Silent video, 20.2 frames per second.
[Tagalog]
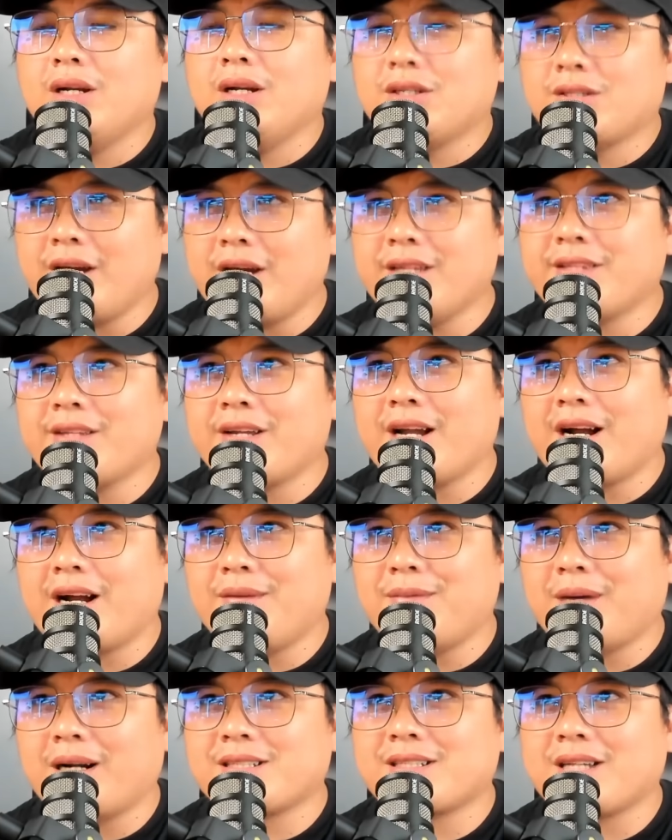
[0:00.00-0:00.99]
So ito na nga
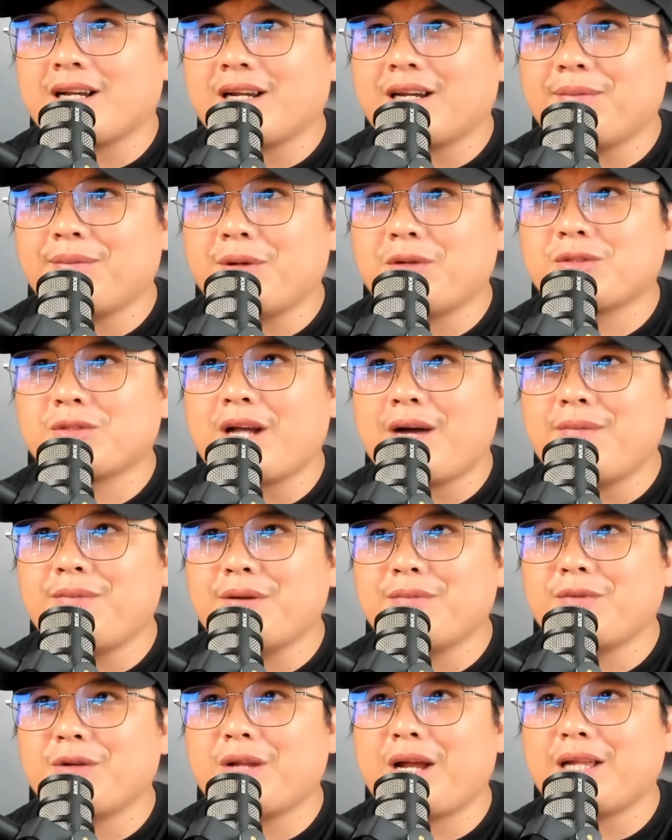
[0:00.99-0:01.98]
mga sangke,
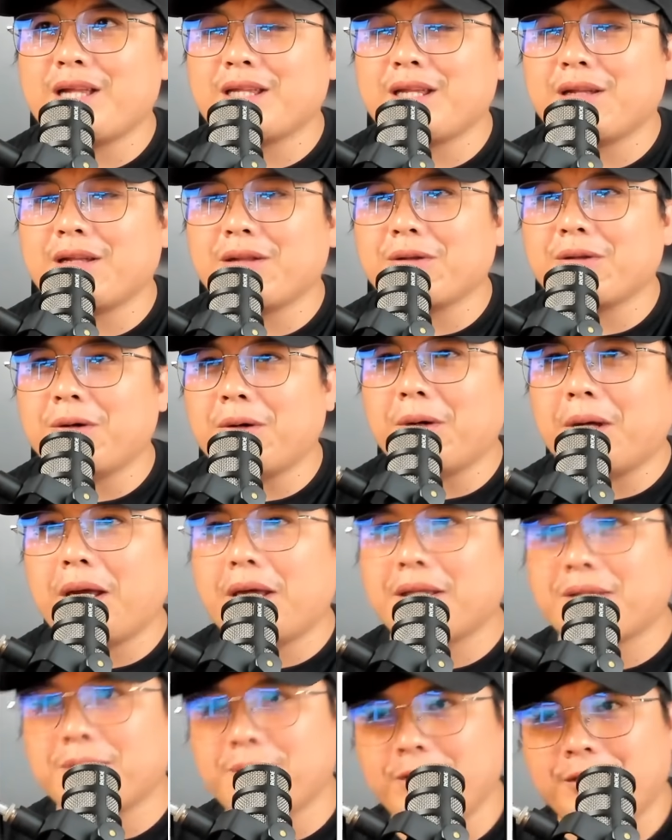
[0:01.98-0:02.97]
pag-usapan po natin ito.
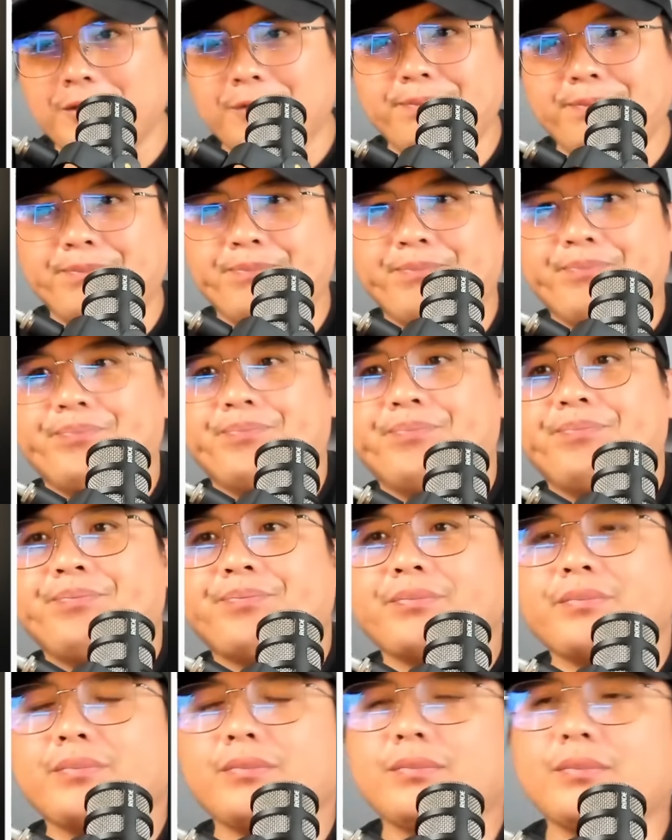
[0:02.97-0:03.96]
Ito po,
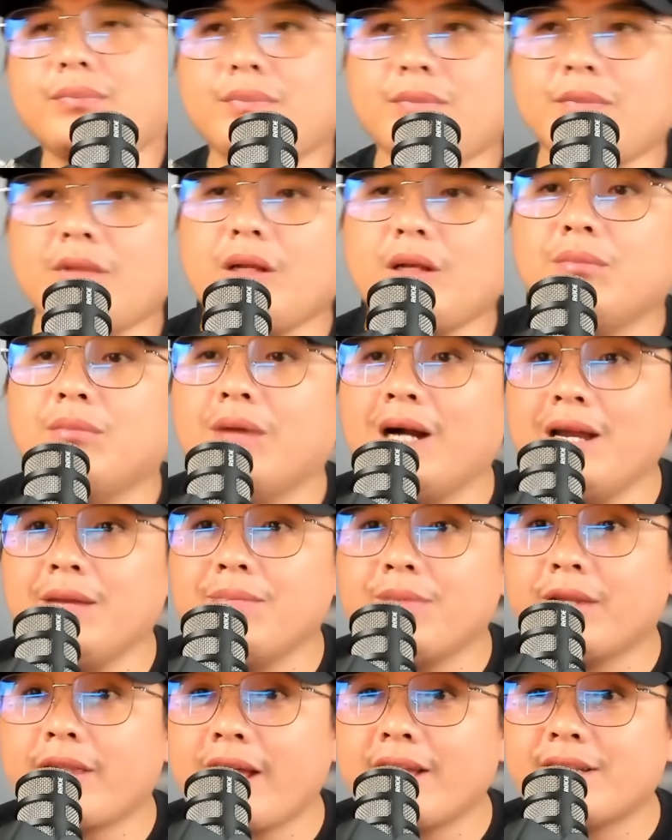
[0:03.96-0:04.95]
mga
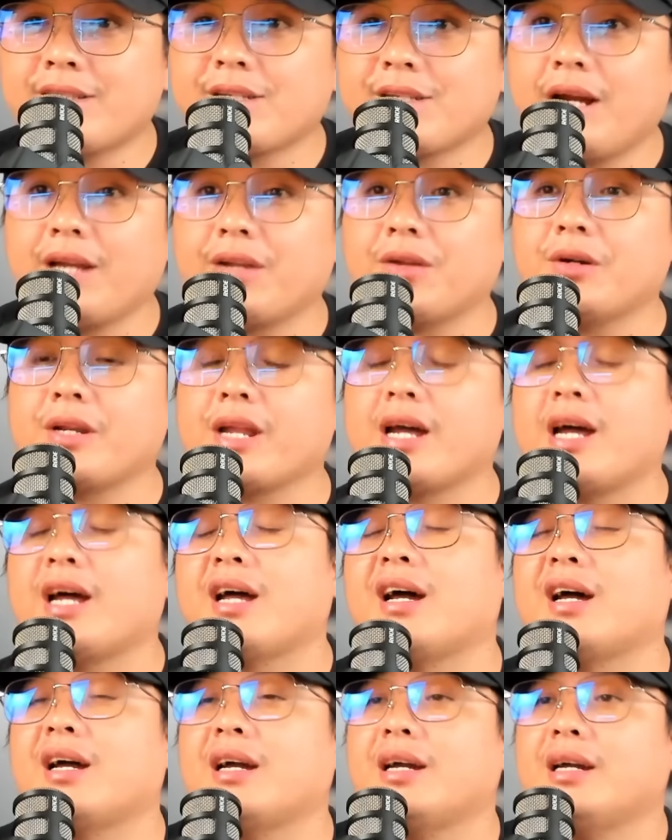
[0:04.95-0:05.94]
ebidensya no,
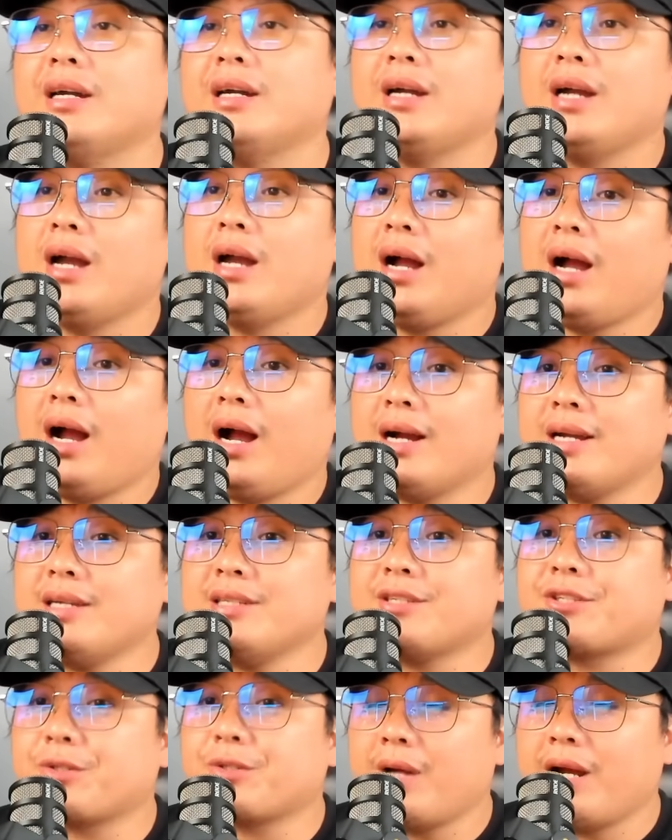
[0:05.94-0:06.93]
na ang
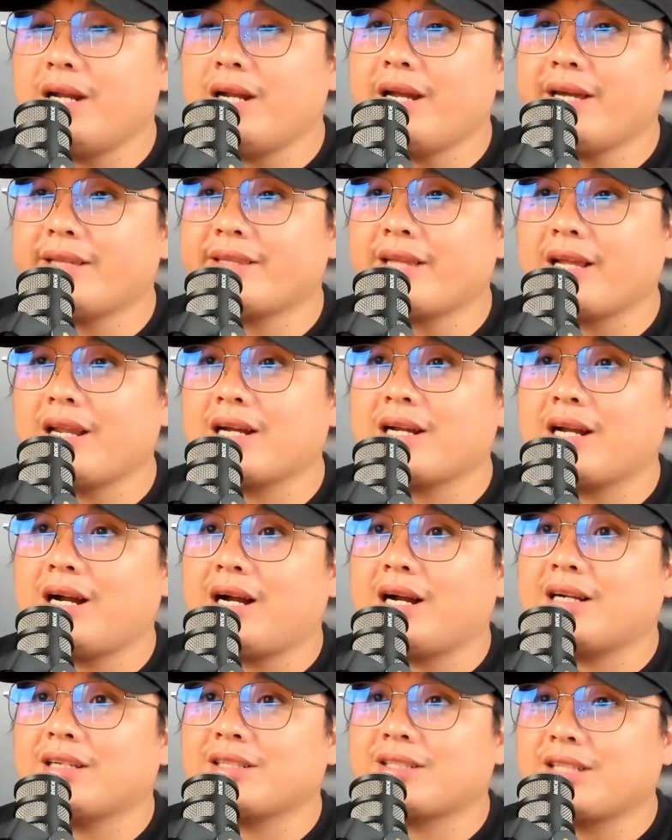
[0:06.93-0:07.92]
Israel ay
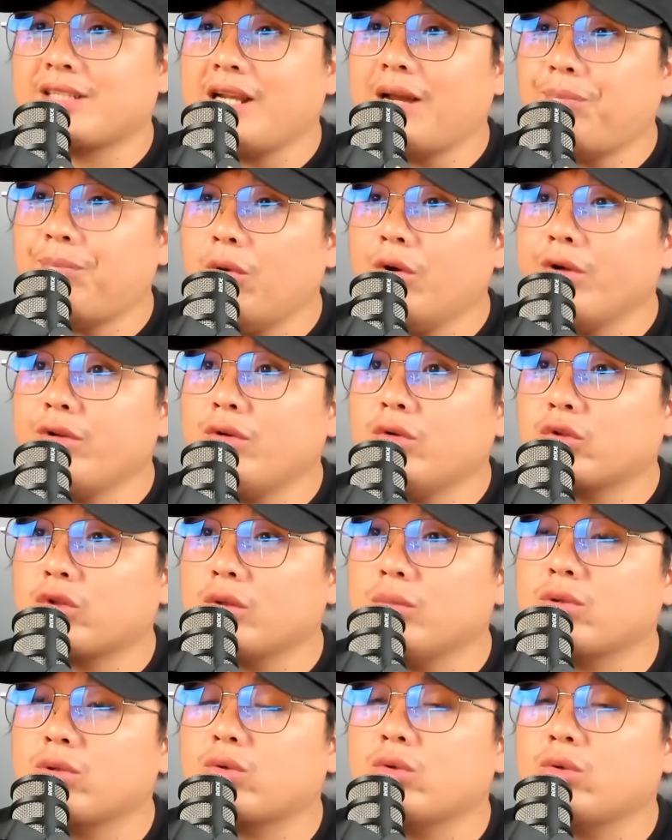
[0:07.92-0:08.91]
talagang sila po yung
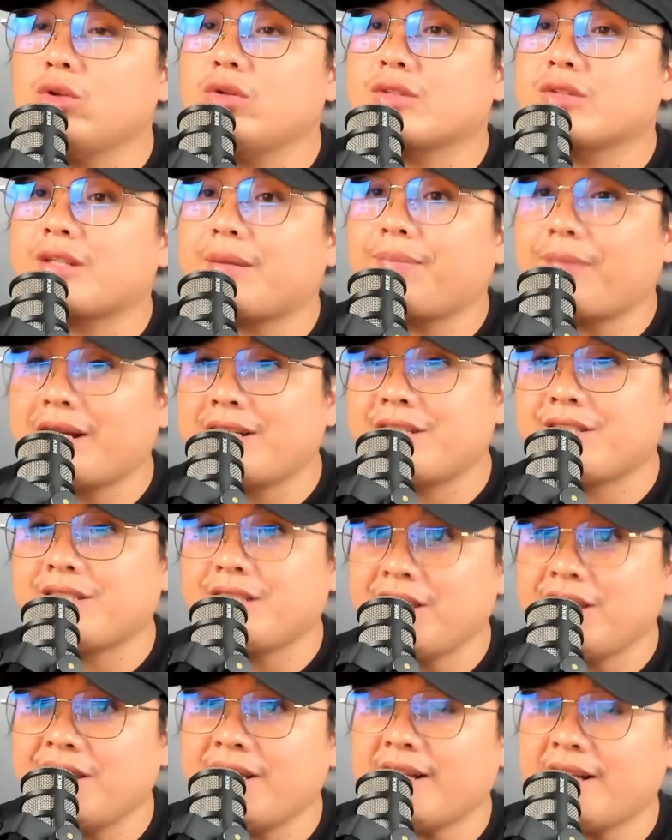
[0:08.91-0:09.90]
tumutulong sa
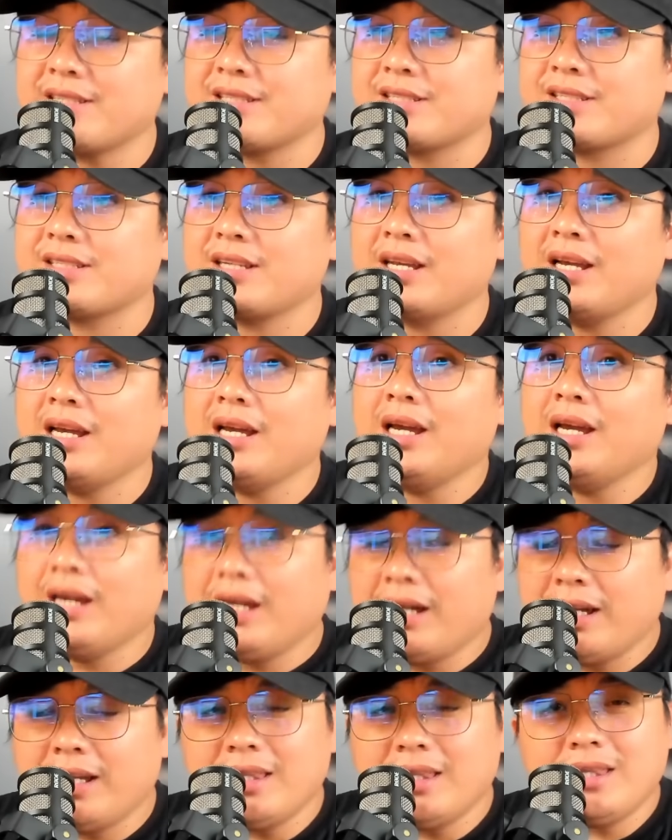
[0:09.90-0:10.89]
Palestinians
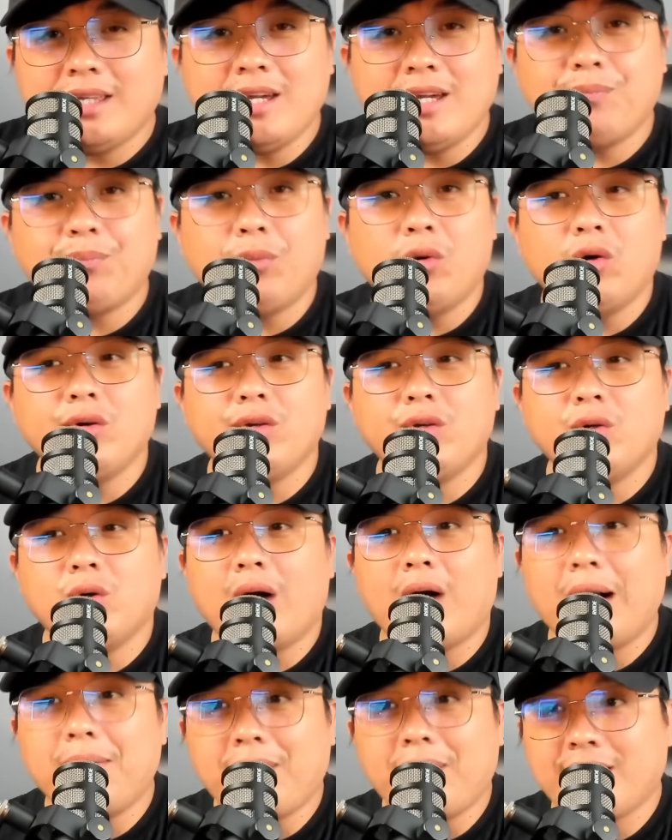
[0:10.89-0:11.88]
hindi po yung
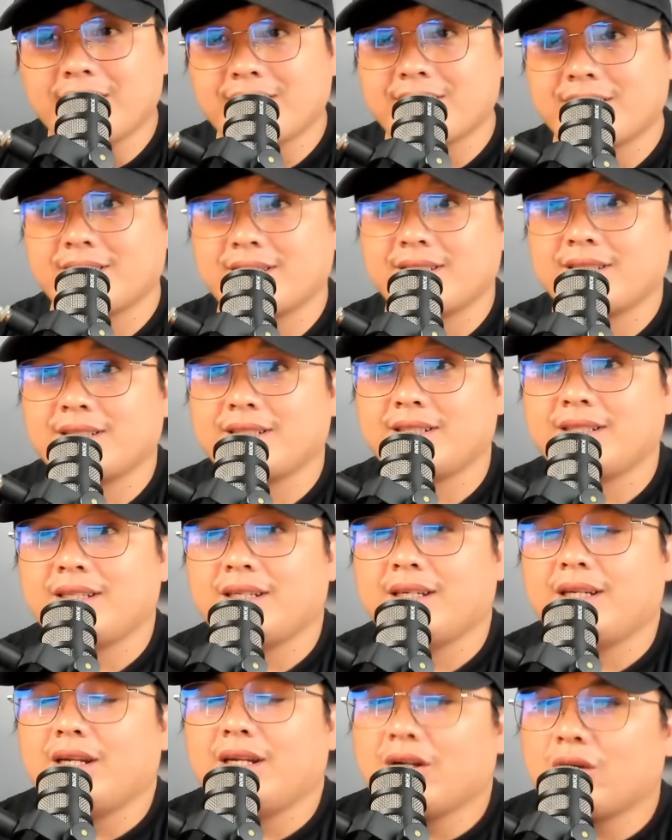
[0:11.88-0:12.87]
Hamas.
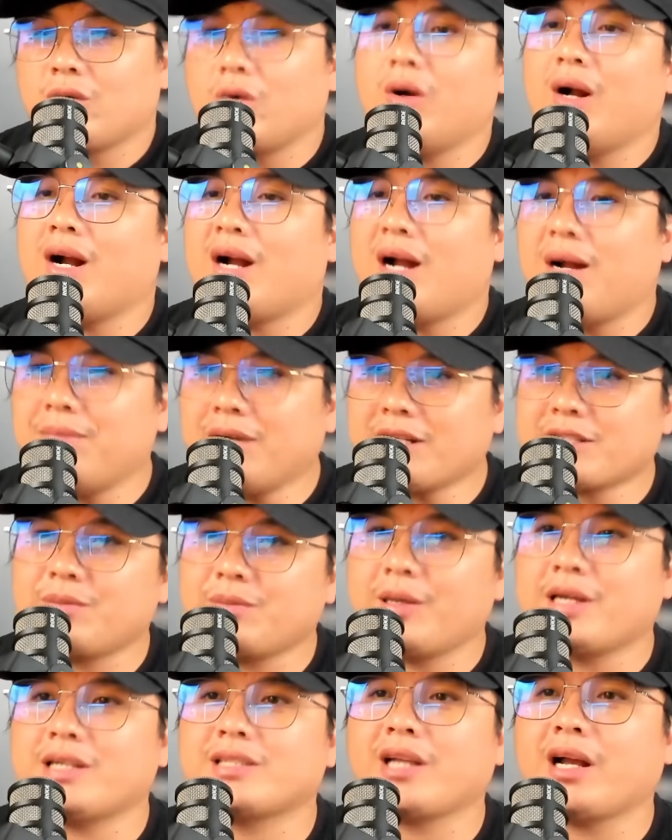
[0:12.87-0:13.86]
Kung ang Hamas
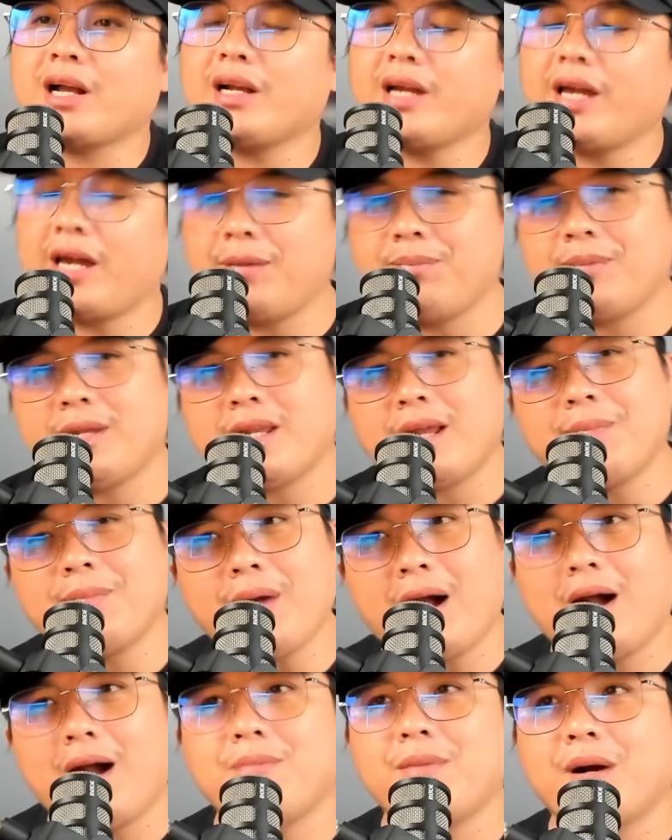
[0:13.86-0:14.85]
mga sangkay,
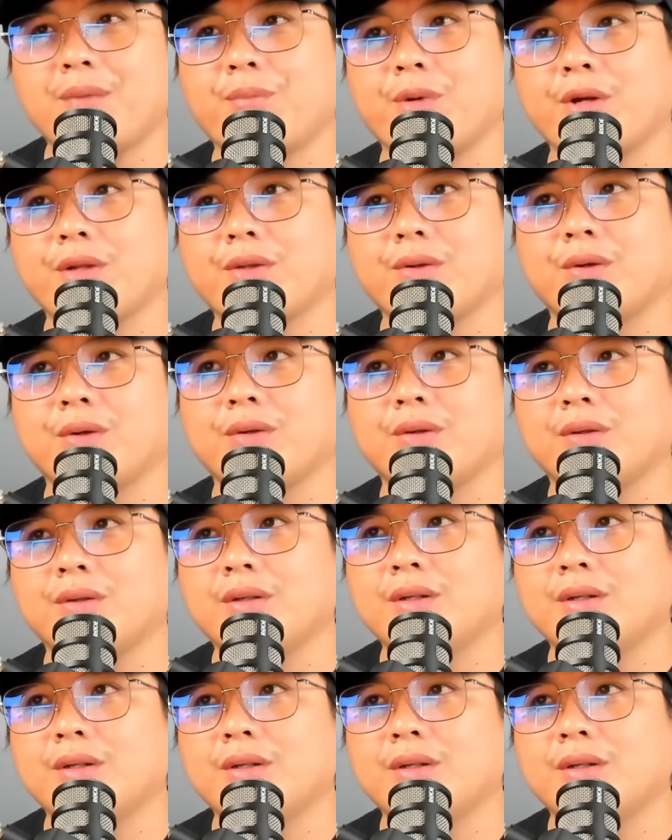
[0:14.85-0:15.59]
pinapahamak po itong